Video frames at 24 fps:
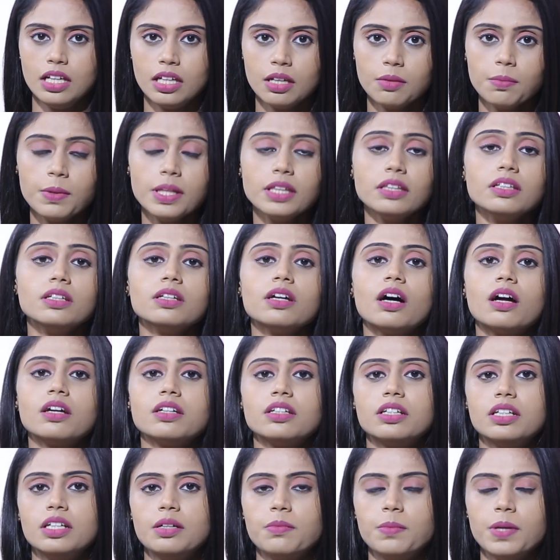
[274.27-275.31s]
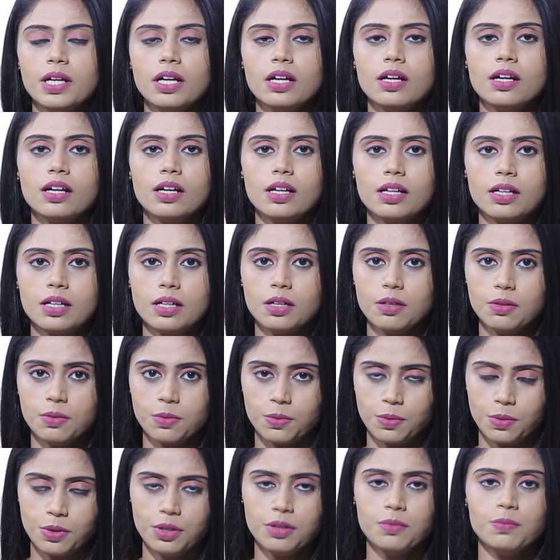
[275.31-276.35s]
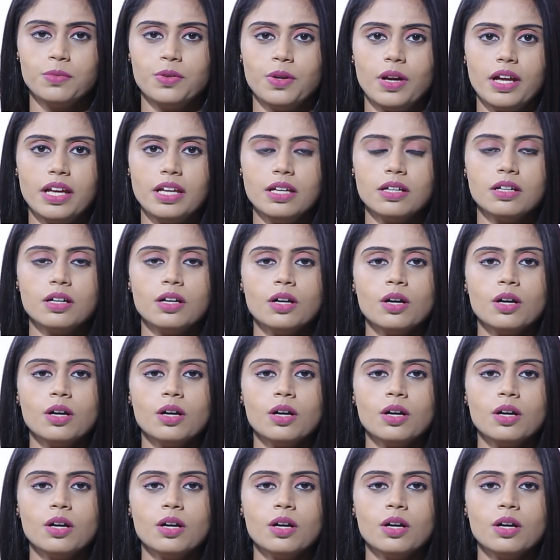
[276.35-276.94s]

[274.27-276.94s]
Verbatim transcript: இருபத்து நான்கு நிமிடங்களுக்கு ஒரு முறை